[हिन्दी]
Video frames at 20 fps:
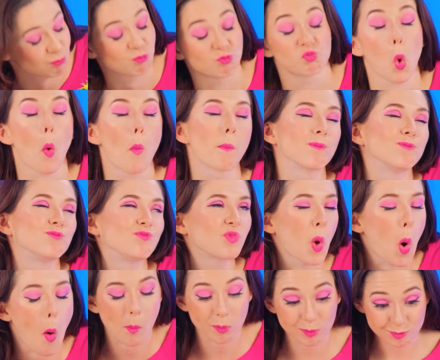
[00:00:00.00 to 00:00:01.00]
मुझे
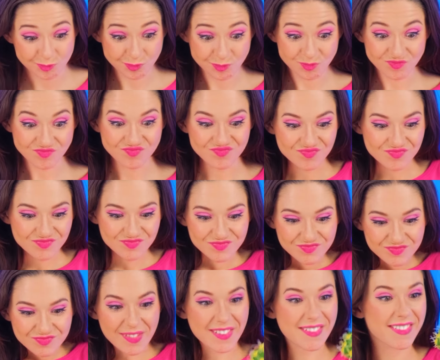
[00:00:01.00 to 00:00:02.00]
कांटेदार कैक्टस के साथ
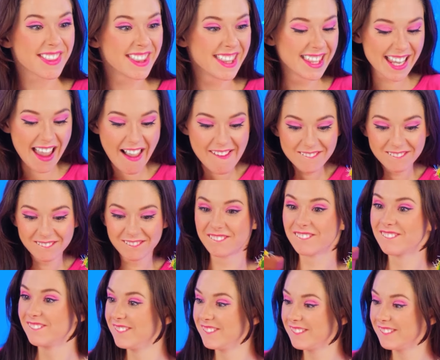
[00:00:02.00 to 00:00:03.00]
उलझना नहीं पड़ेगा
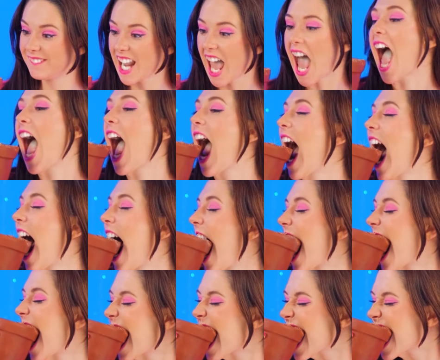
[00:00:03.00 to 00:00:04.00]
क्योंकि मुझे एक चॉकलेट
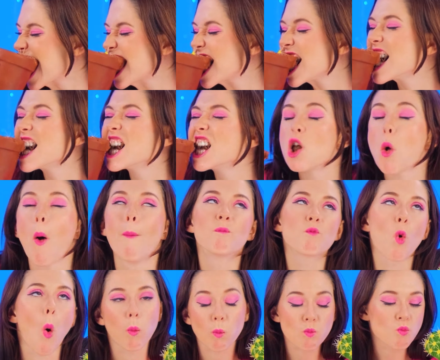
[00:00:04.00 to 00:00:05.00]
मिली है और
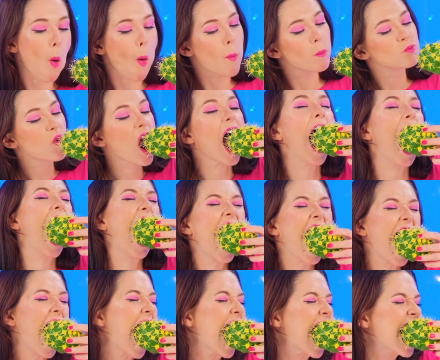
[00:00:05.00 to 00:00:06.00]
यह बहुत स्वादिष्ट
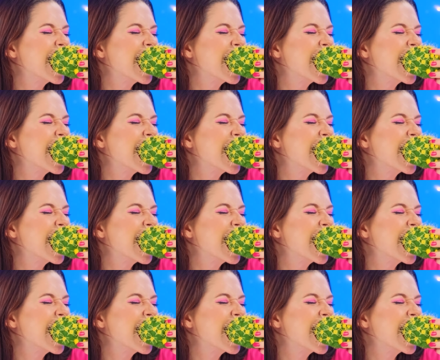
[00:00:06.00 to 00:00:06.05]
है